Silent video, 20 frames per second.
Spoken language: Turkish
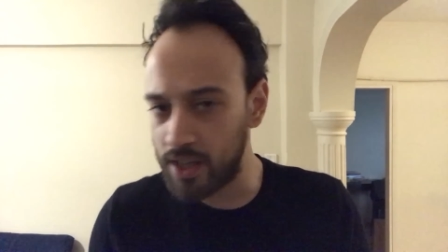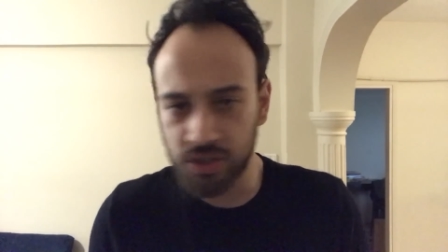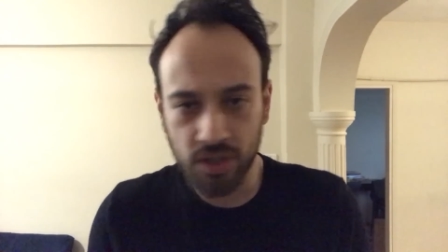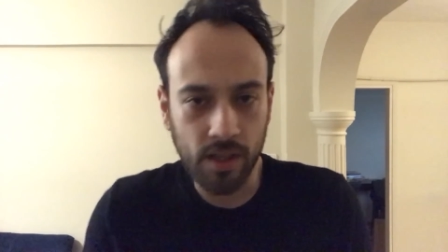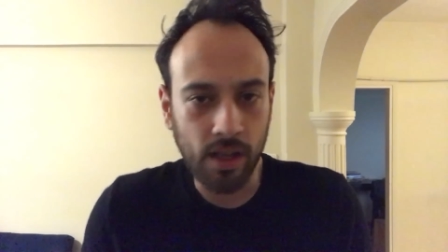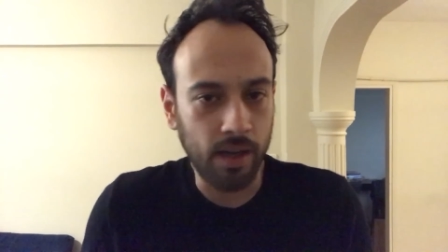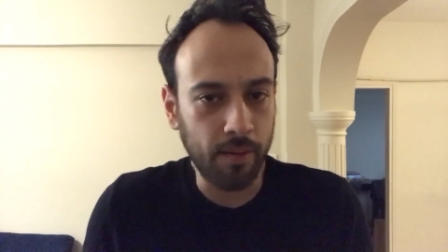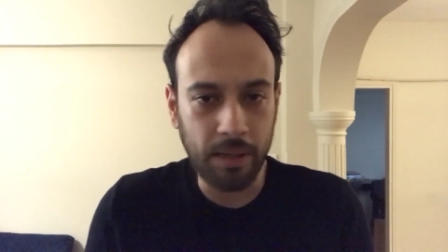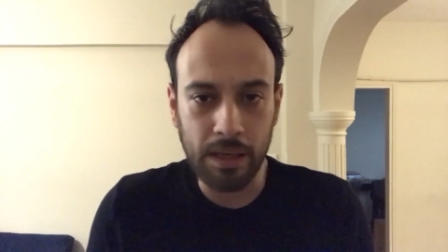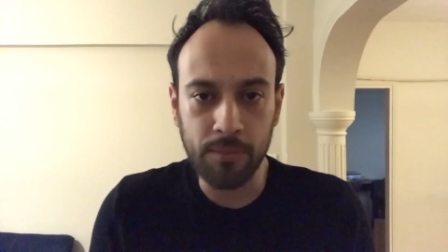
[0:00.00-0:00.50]

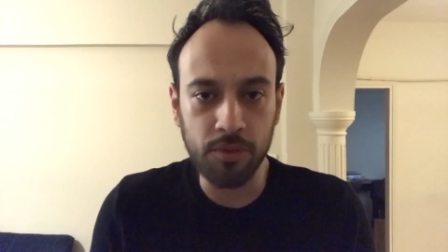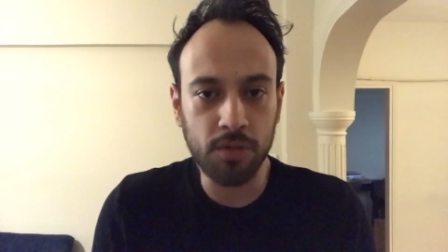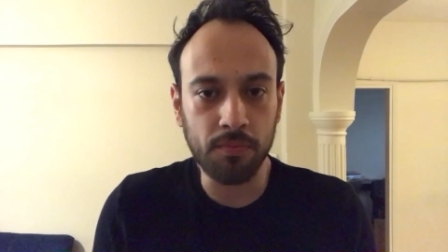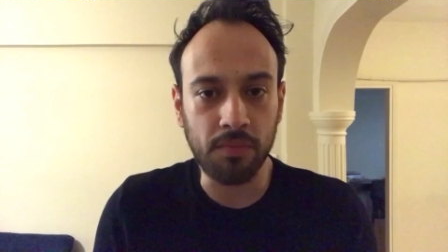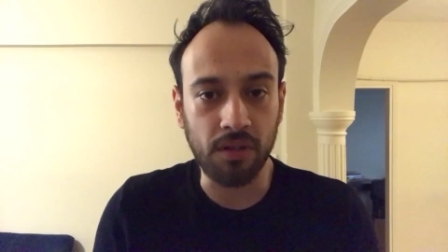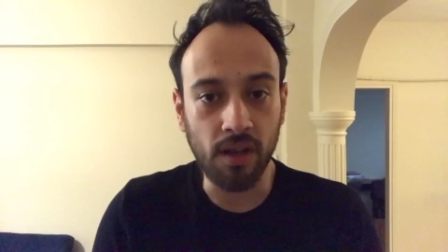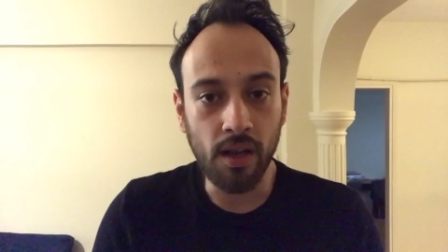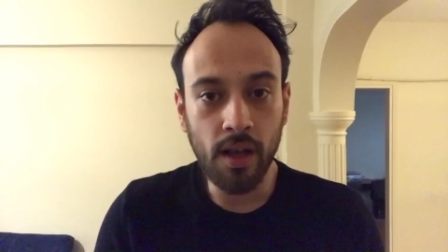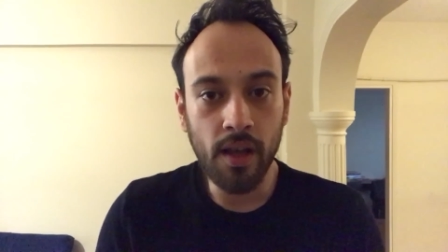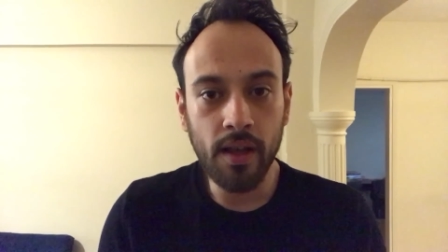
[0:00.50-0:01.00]
Gerçekten hani benim
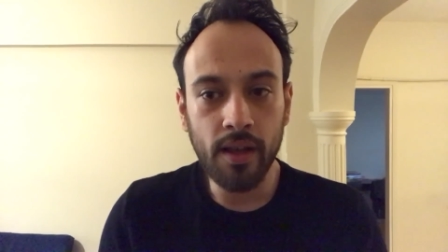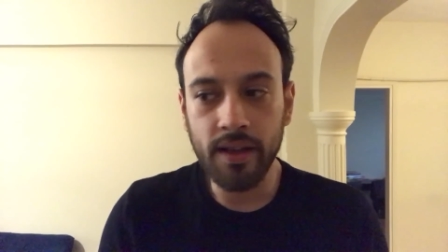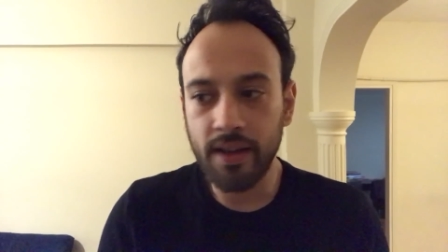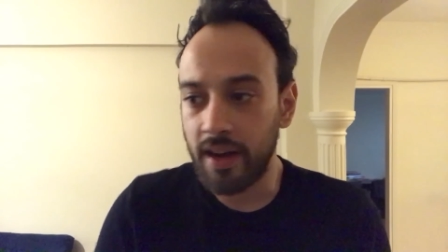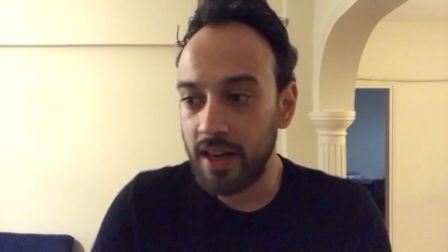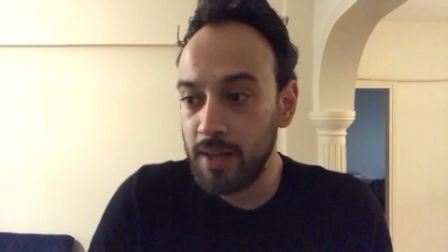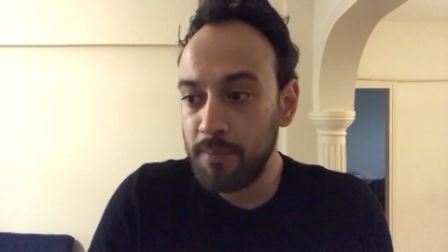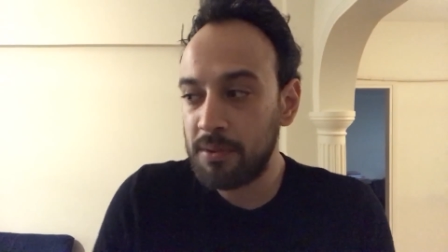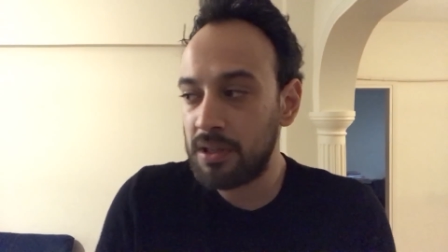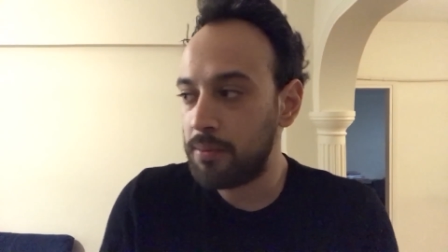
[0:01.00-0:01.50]
için bir
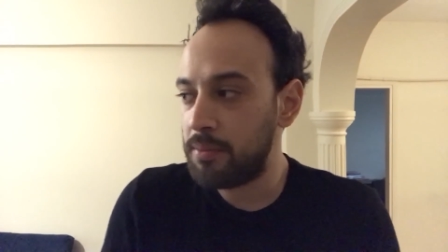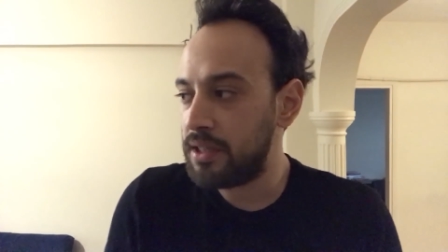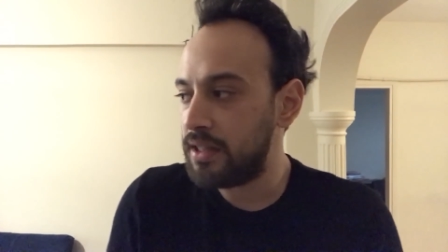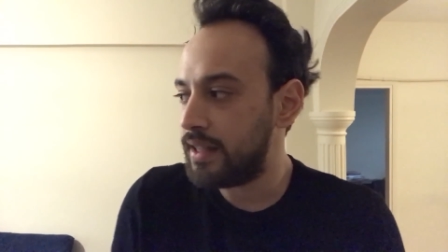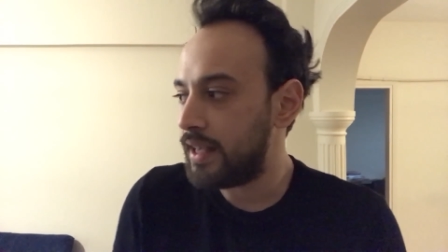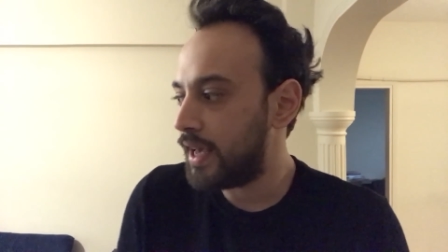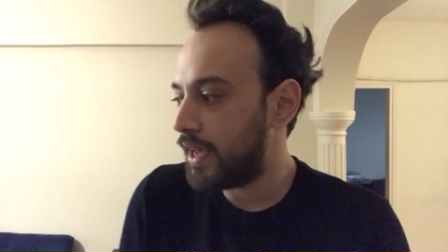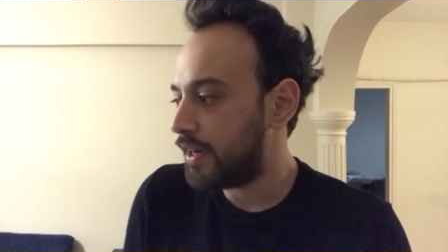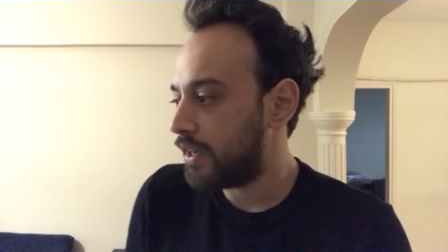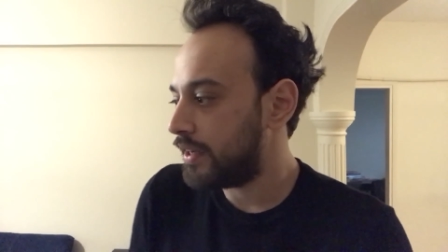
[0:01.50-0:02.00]
kayıp
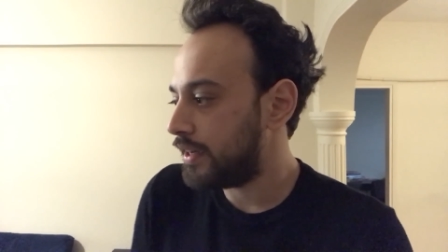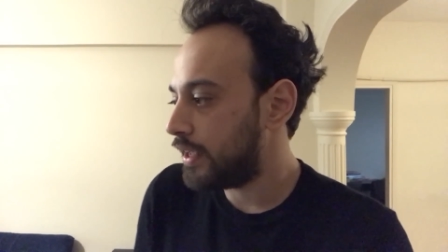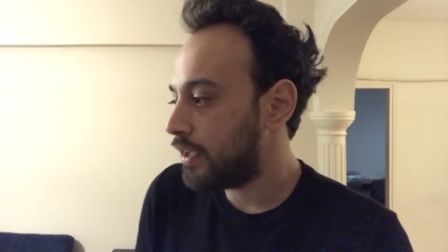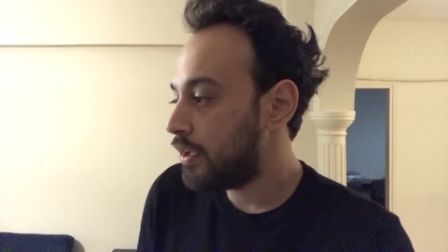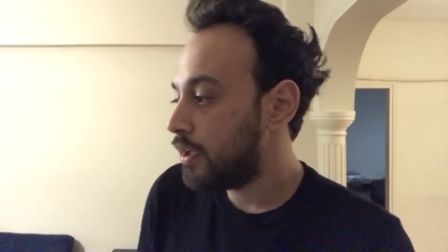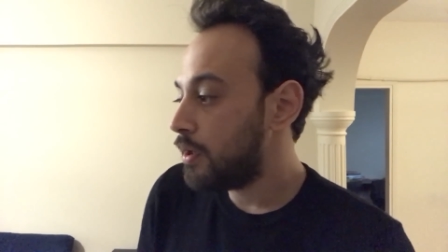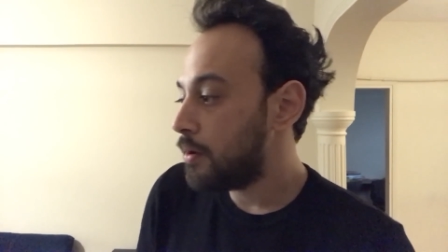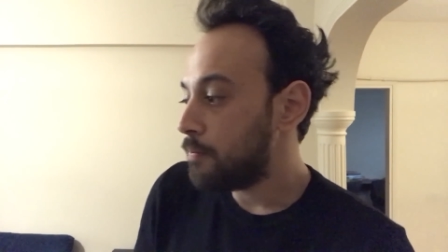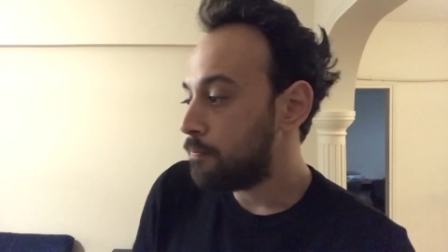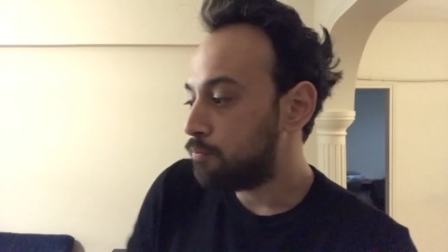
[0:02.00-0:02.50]
gibiydi yani.
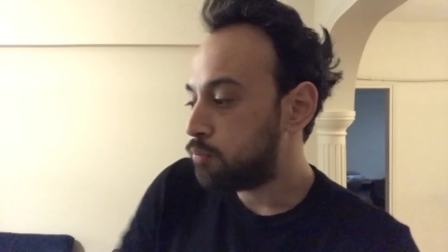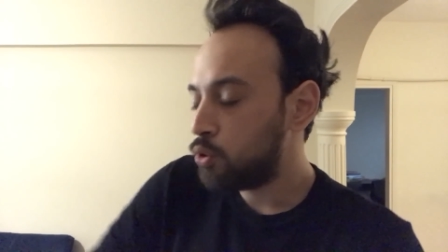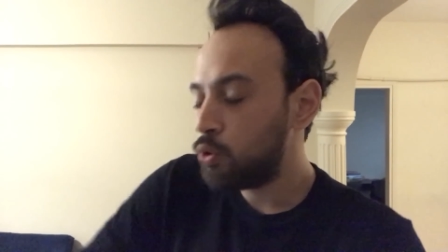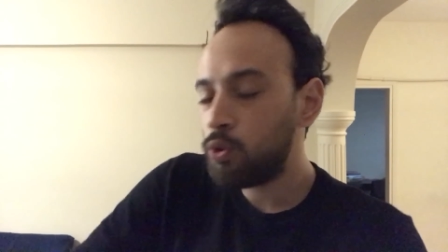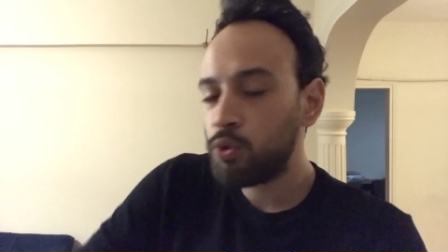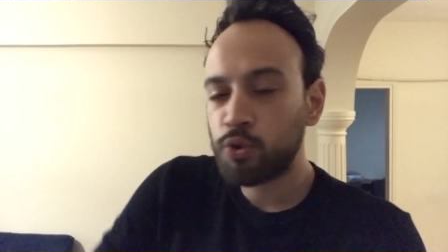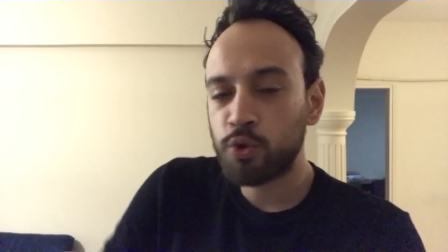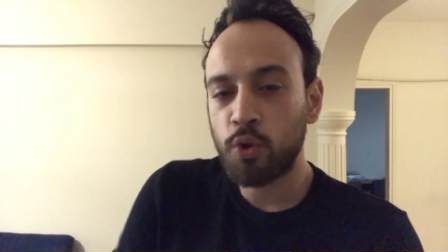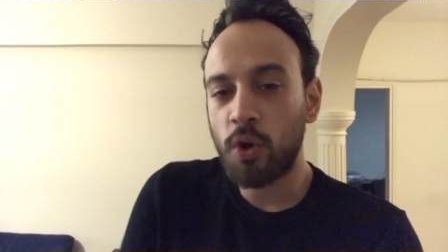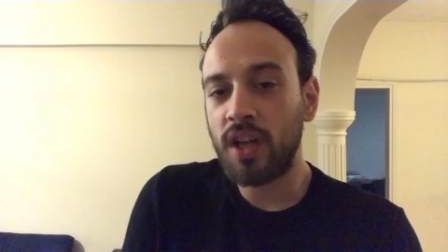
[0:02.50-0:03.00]
Hani
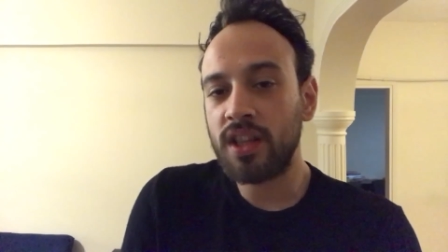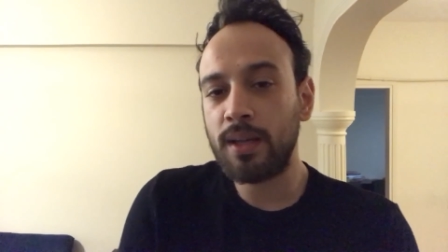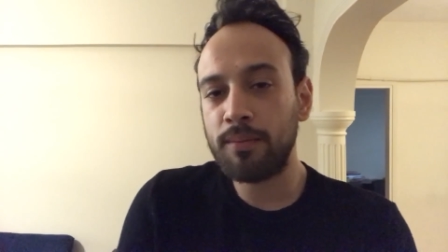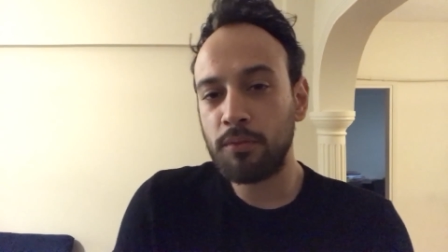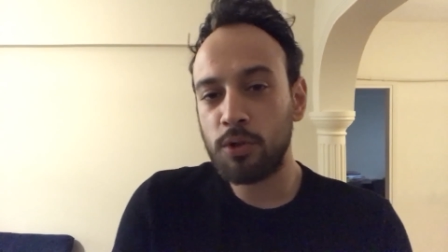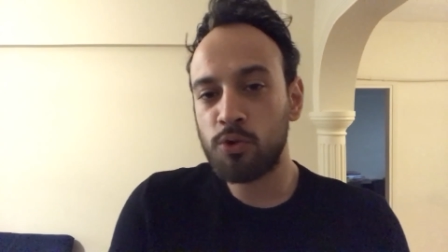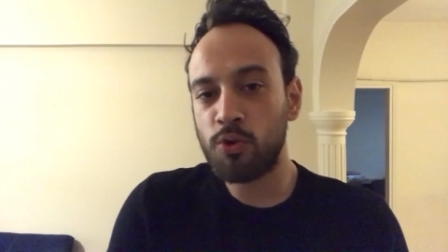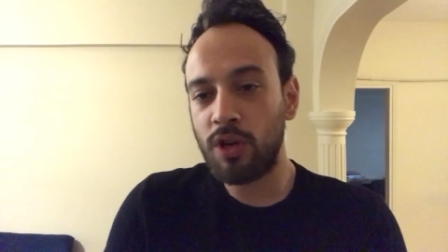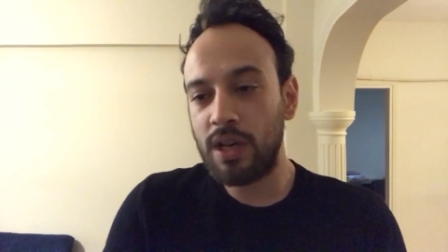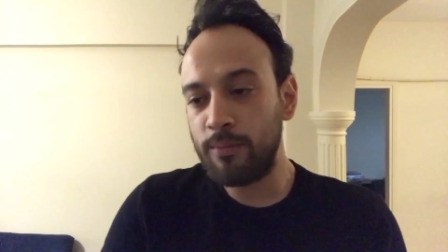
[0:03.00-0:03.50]
bunu şu
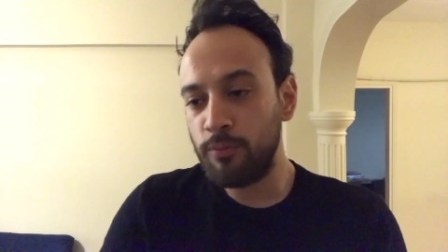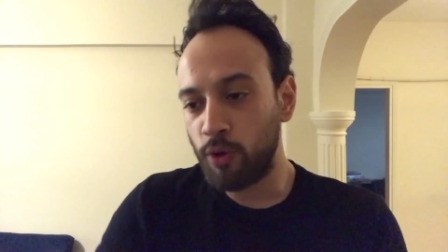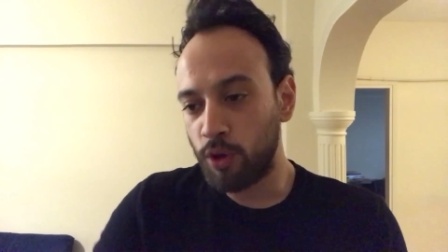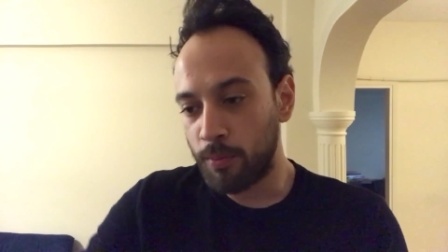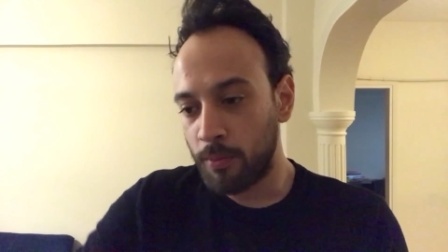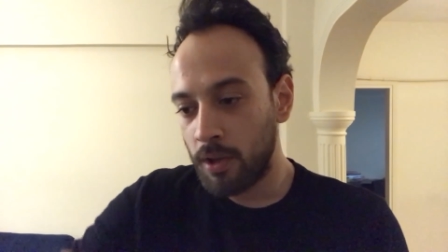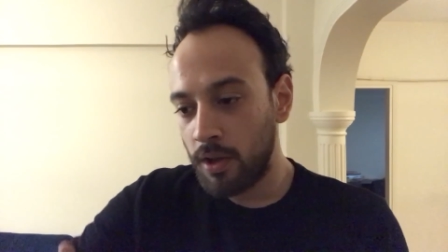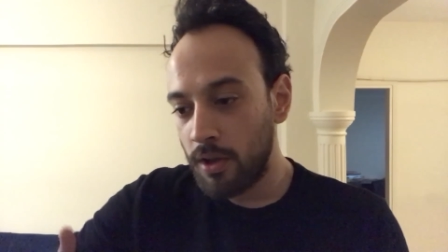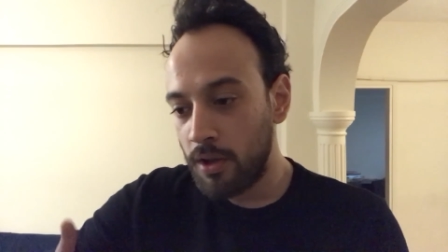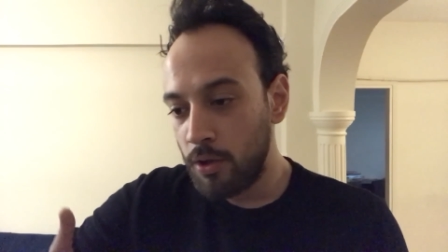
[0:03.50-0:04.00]
anlamda
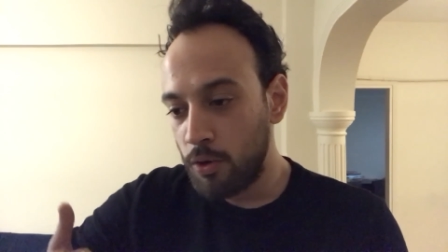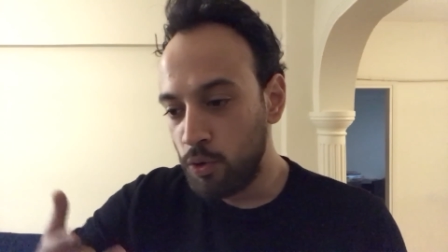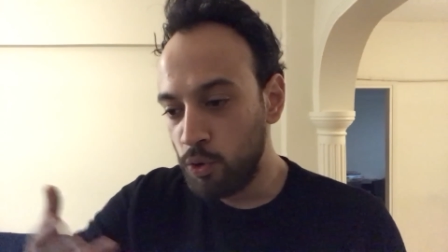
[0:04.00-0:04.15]
söylemiyorum